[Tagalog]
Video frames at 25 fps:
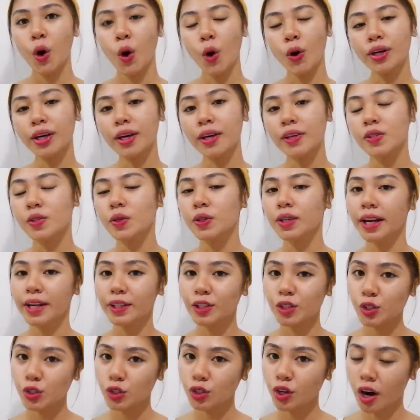Okay, so
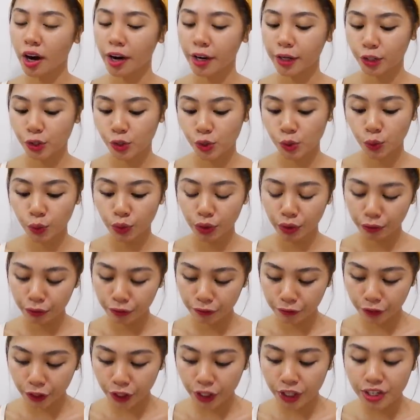let's start. So
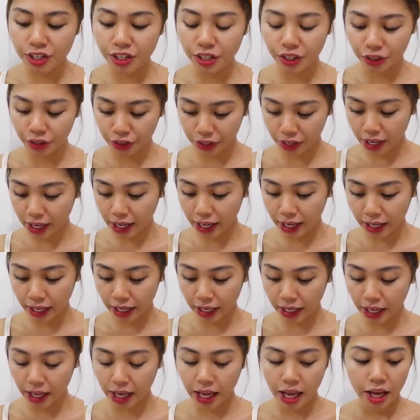the first
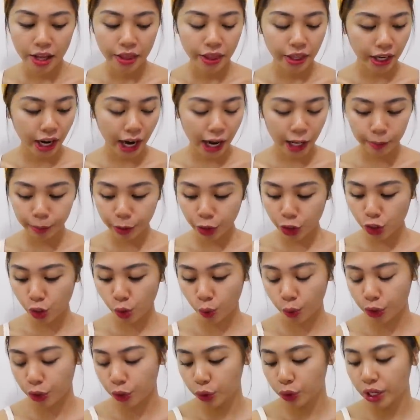thing that I'll be
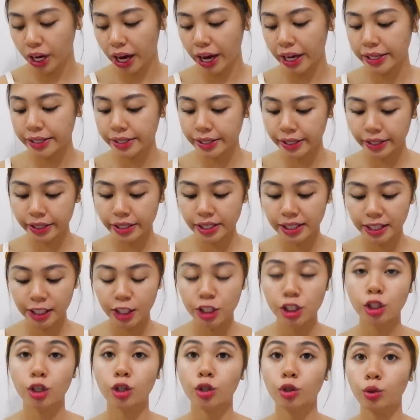showing you guys is
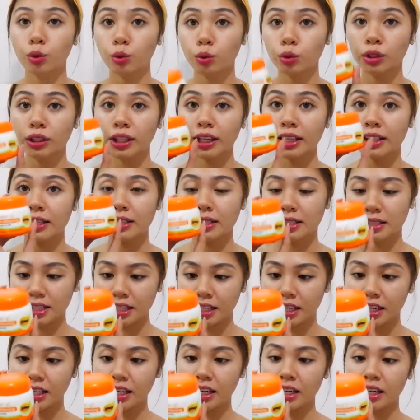this Gluta
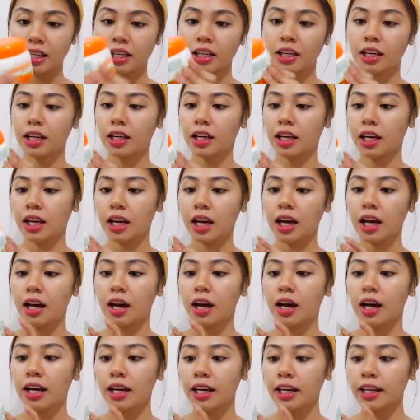C
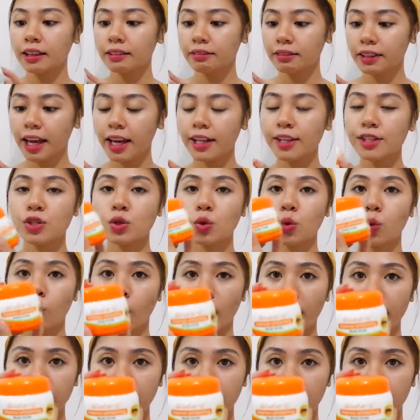Intense
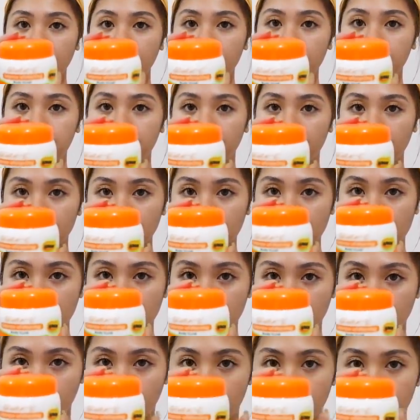Whitening Body
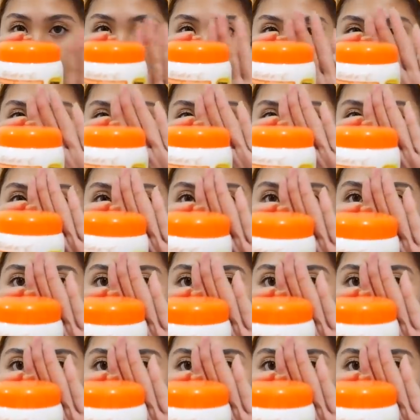Scrub. So,